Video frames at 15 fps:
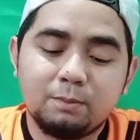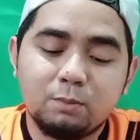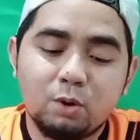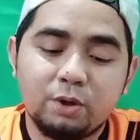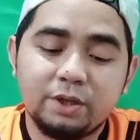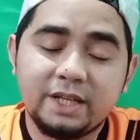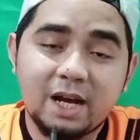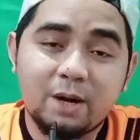
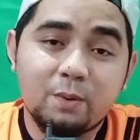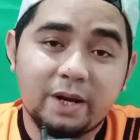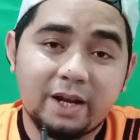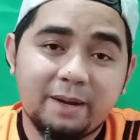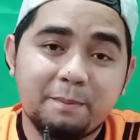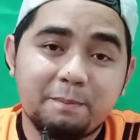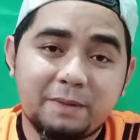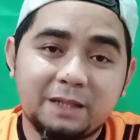Boya
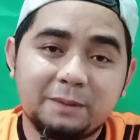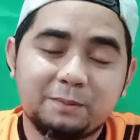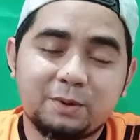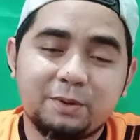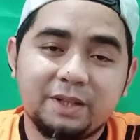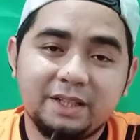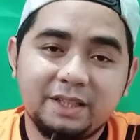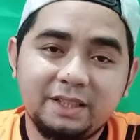WM4
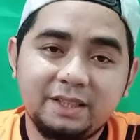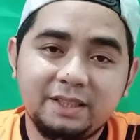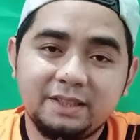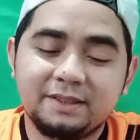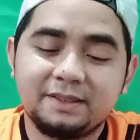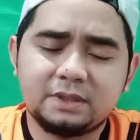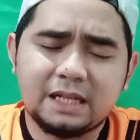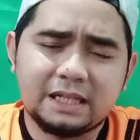Pro
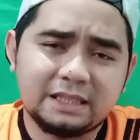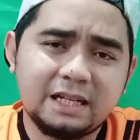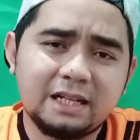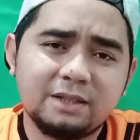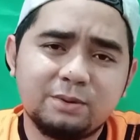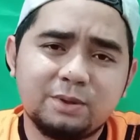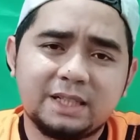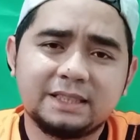ini
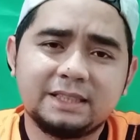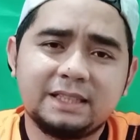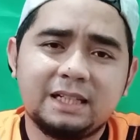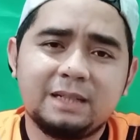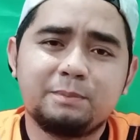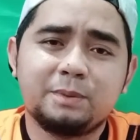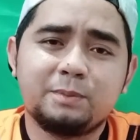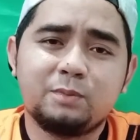karena gua rasa
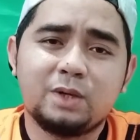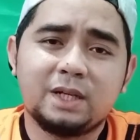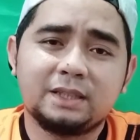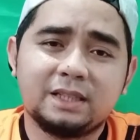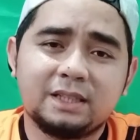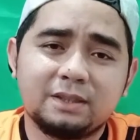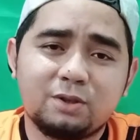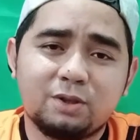dalam
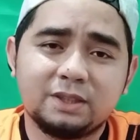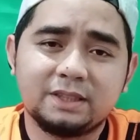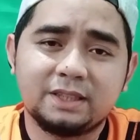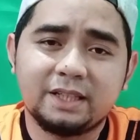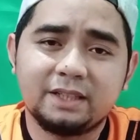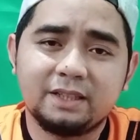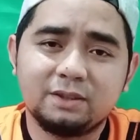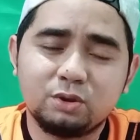pembuatan
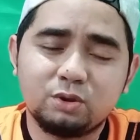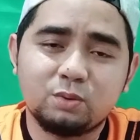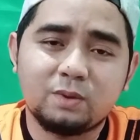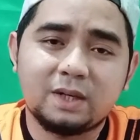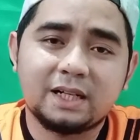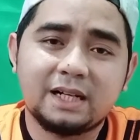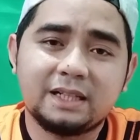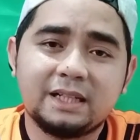konten itu
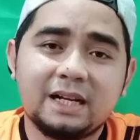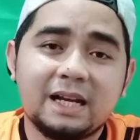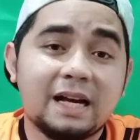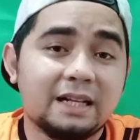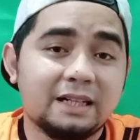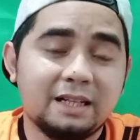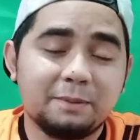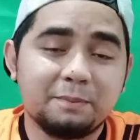suara
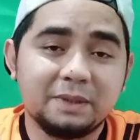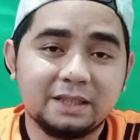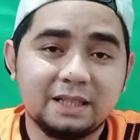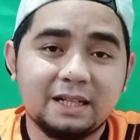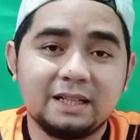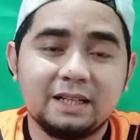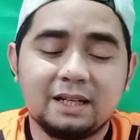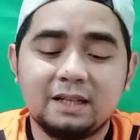adalah hal yang
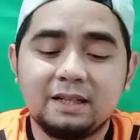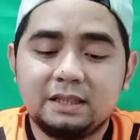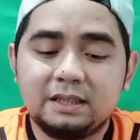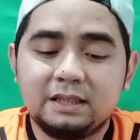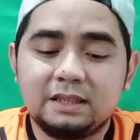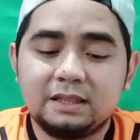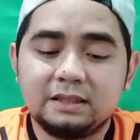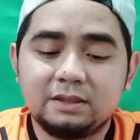vital ya e,